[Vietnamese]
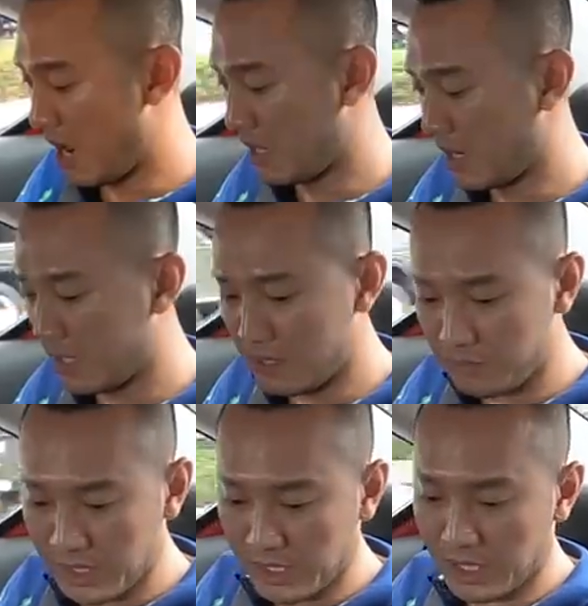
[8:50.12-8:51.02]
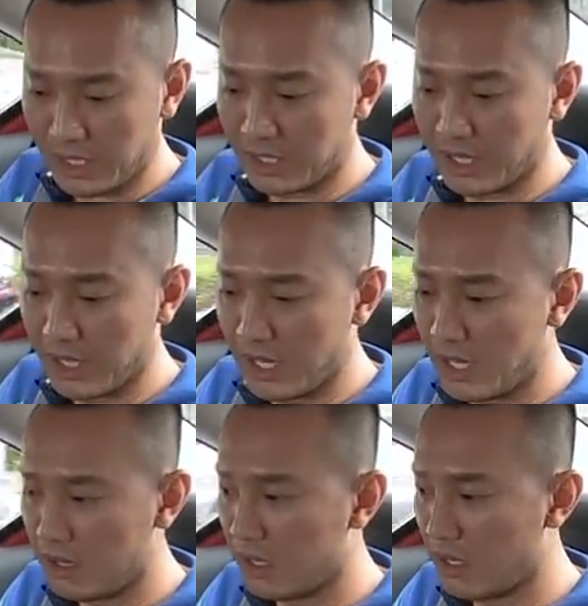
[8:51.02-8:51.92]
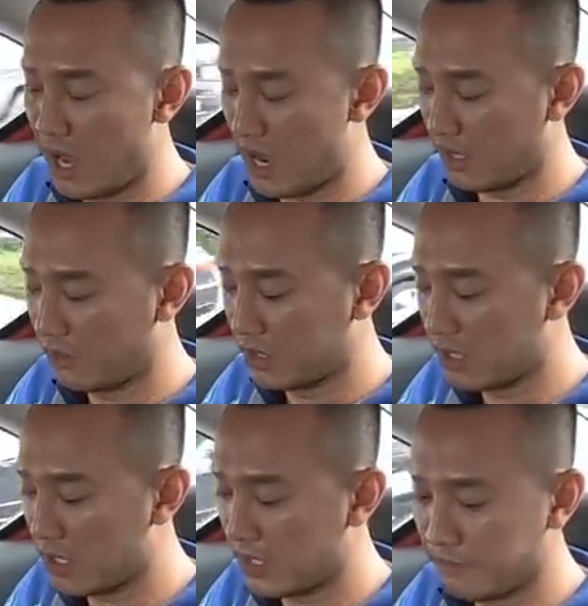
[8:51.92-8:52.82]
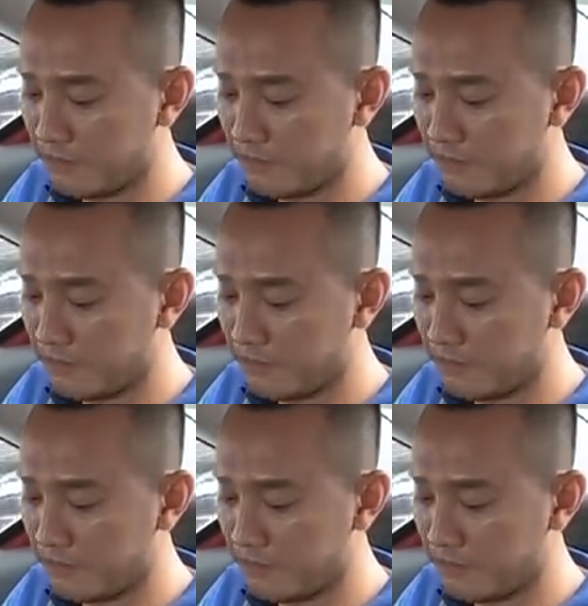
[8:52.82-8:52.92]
mà cái đặc biệt là cái ghế hàng ghế phía trước